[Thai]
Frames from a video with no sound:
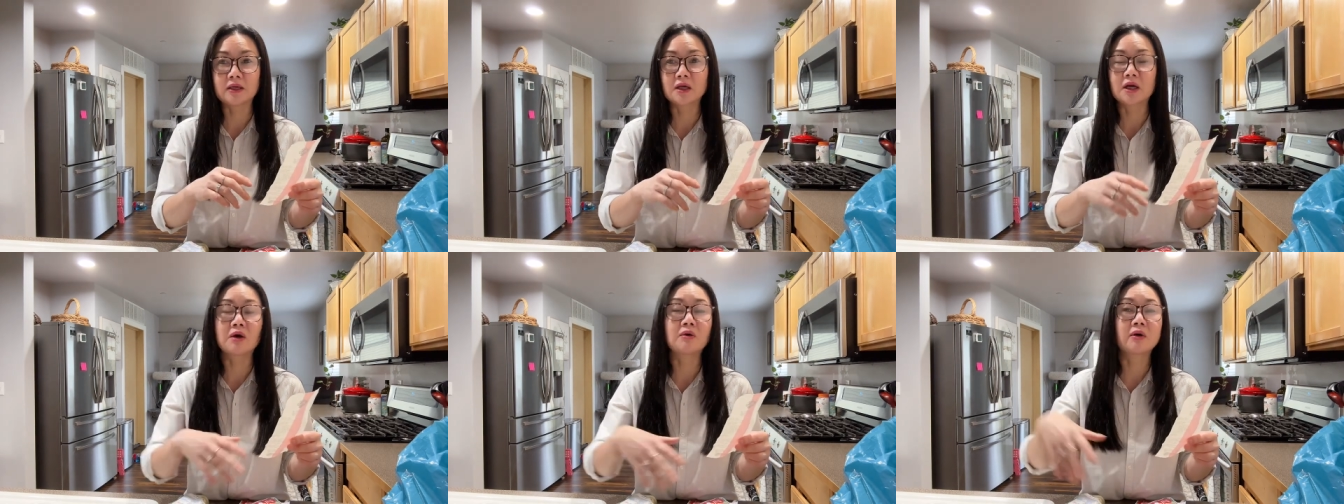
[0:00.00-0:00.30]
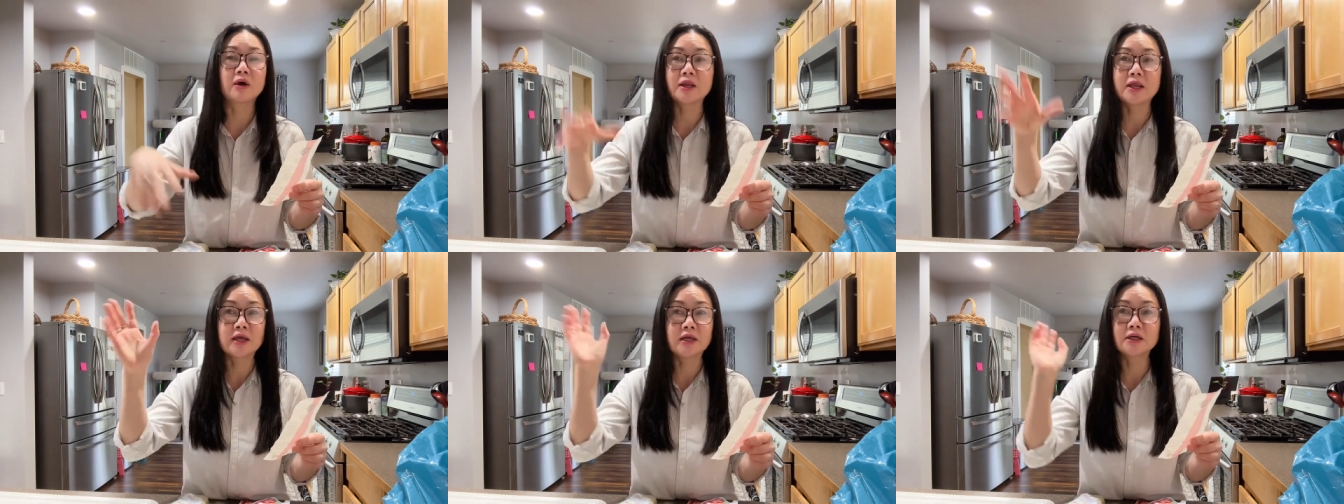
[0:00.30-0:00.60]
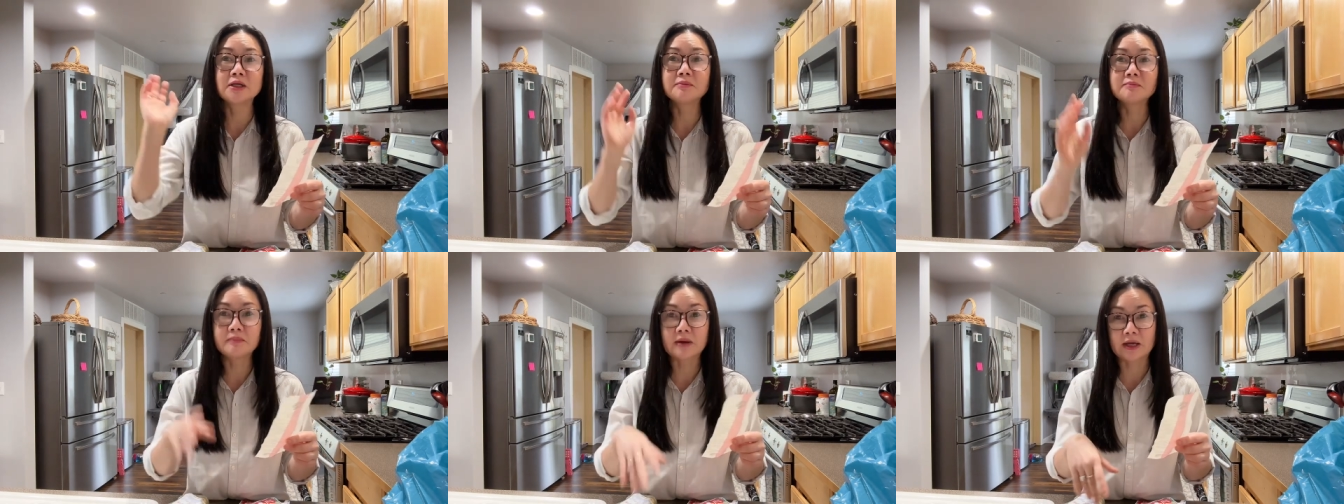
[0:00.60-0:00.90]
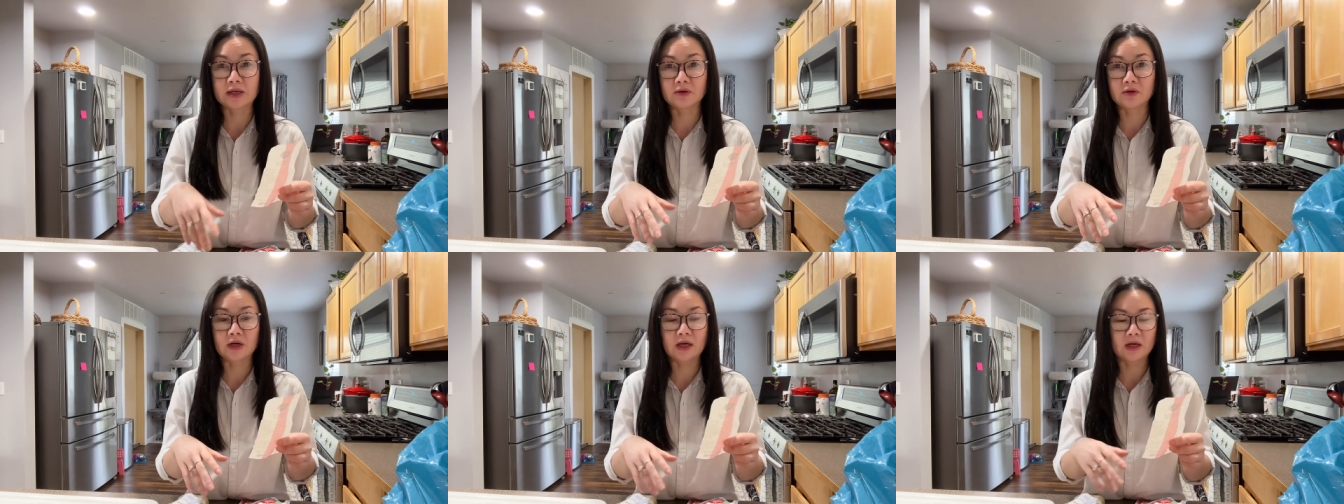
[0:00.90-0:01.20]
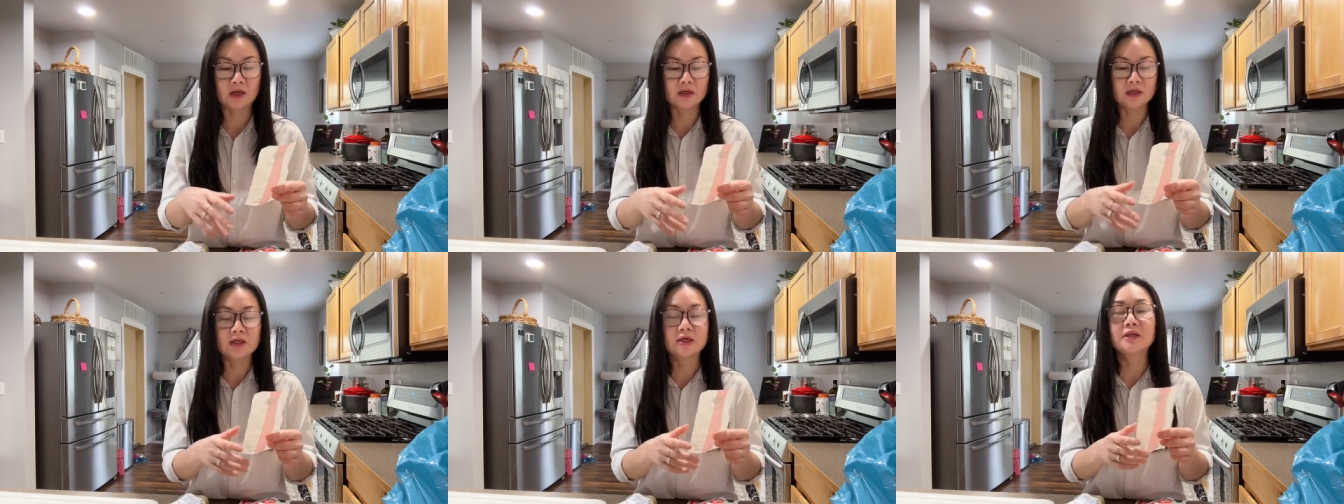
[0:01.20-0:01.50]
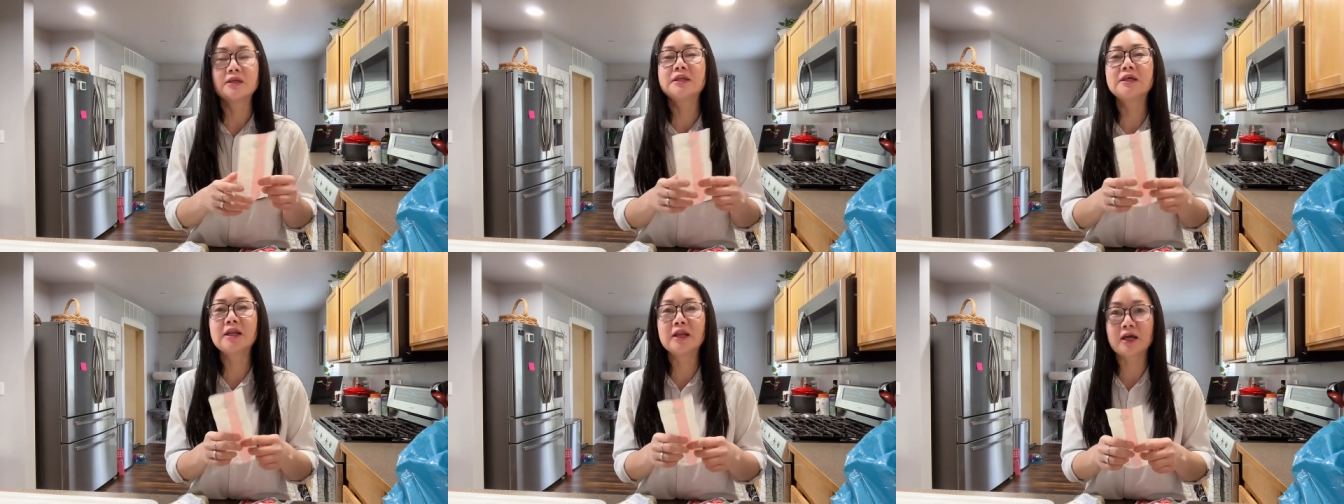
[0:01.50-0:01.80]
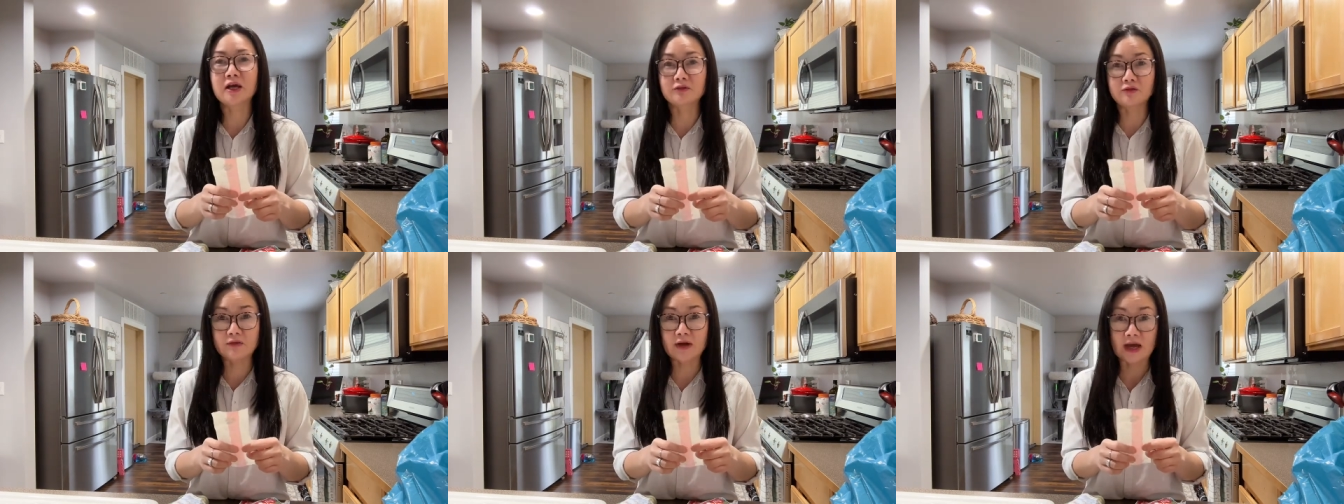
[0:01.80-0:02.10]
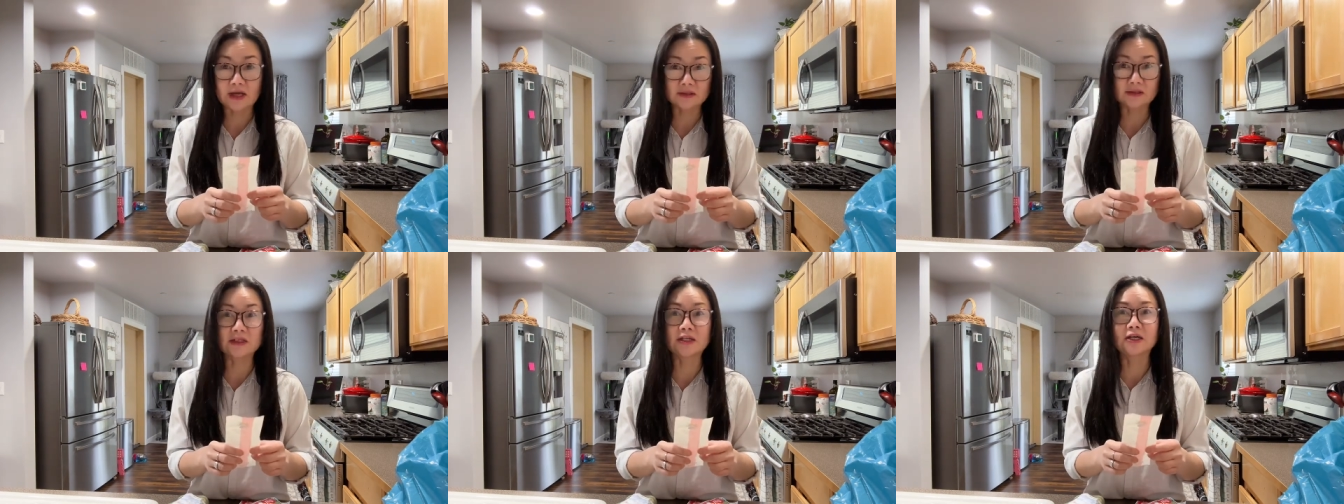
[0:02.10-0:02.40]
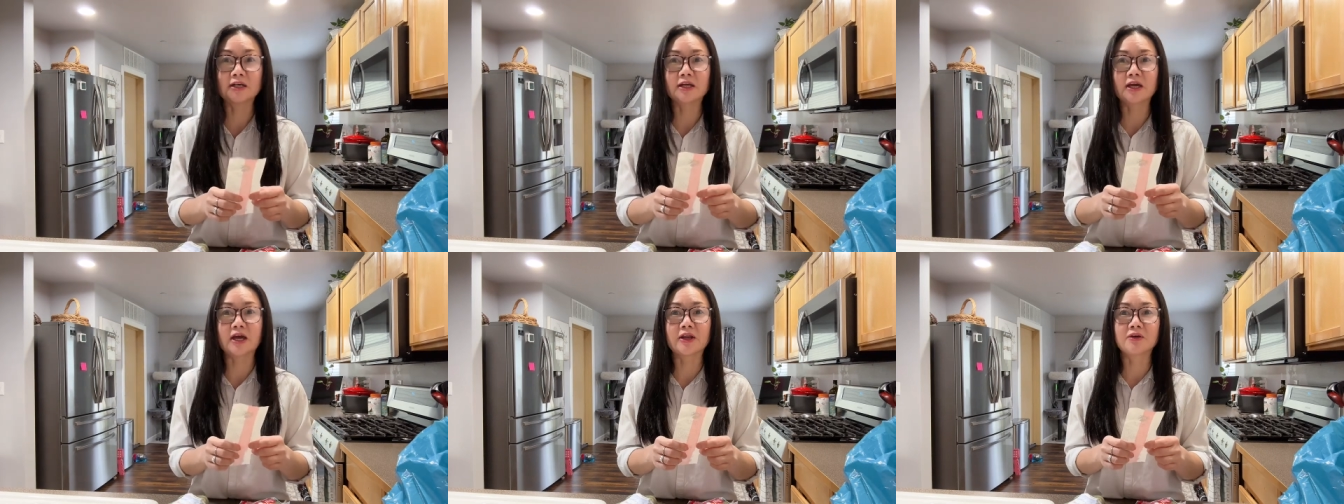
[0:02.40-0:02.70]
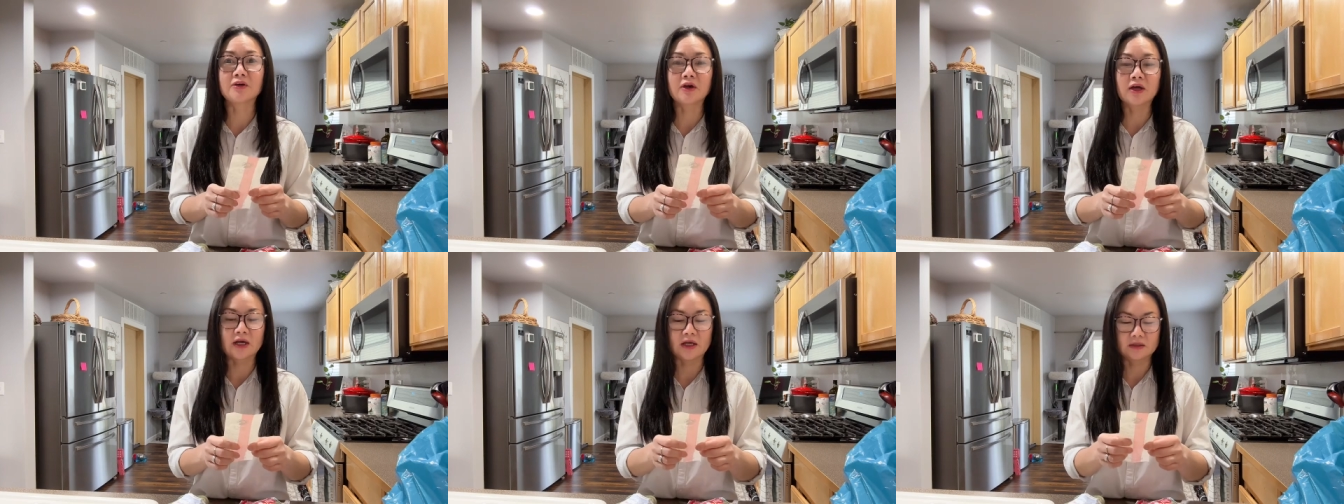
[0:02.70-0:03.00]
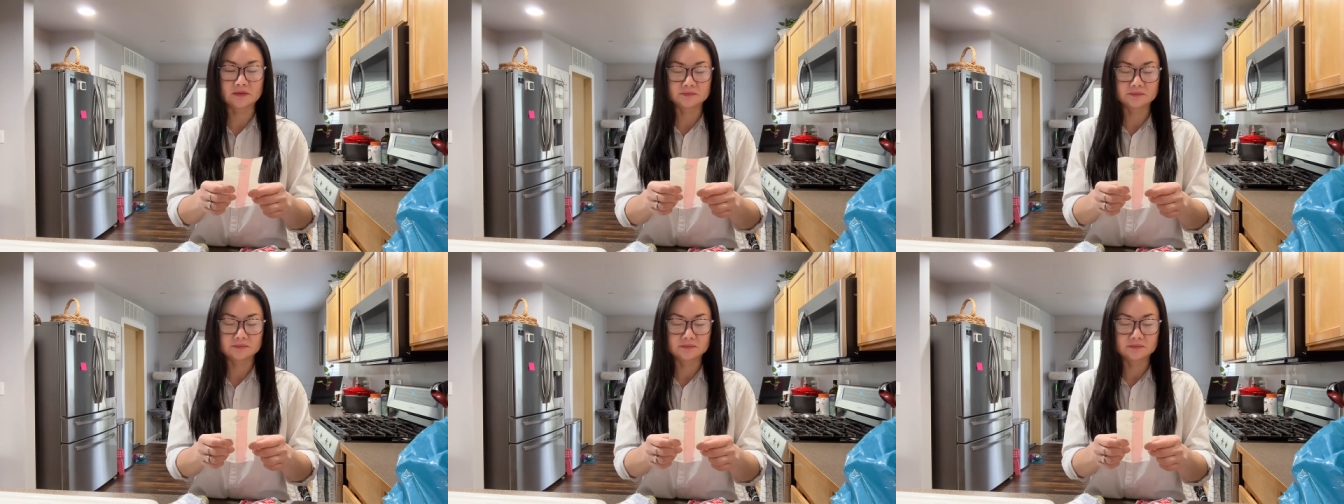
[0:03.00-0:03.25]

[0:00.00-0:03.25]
เขาก็ได้เงินไปเนาะค่ะนี่แหละค่ะฝากเตือนกันเนาะค่ะ